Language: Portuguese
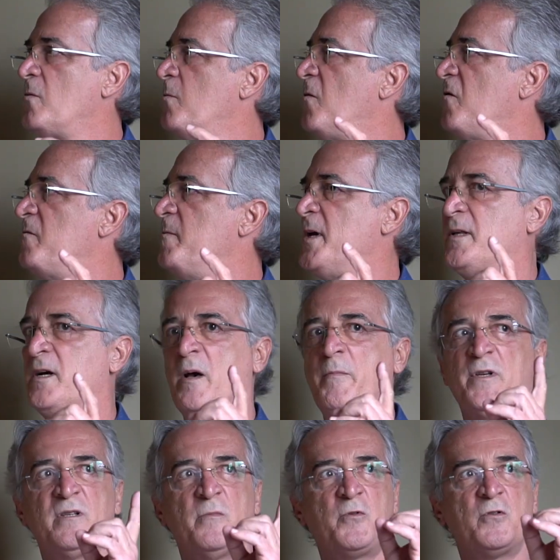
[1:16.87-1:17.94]
movimenta a
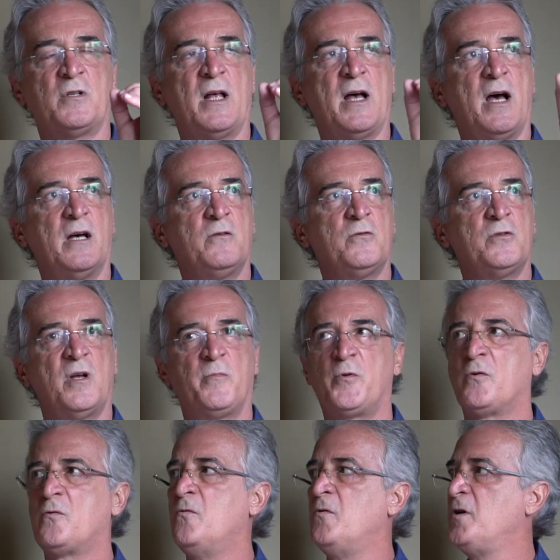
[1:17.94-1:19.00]
cabeça para os lados, já
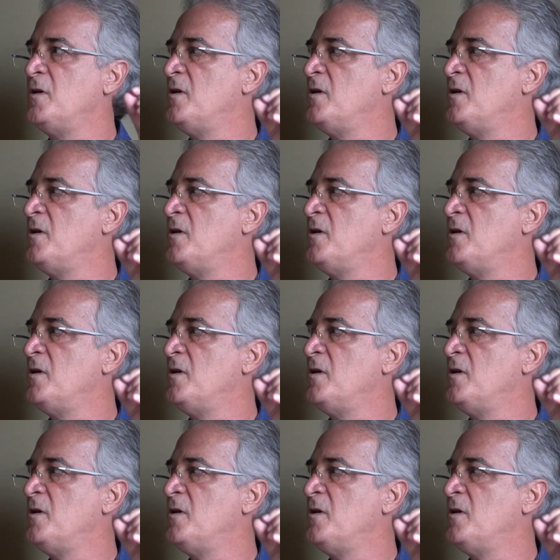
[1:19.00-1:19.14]
procura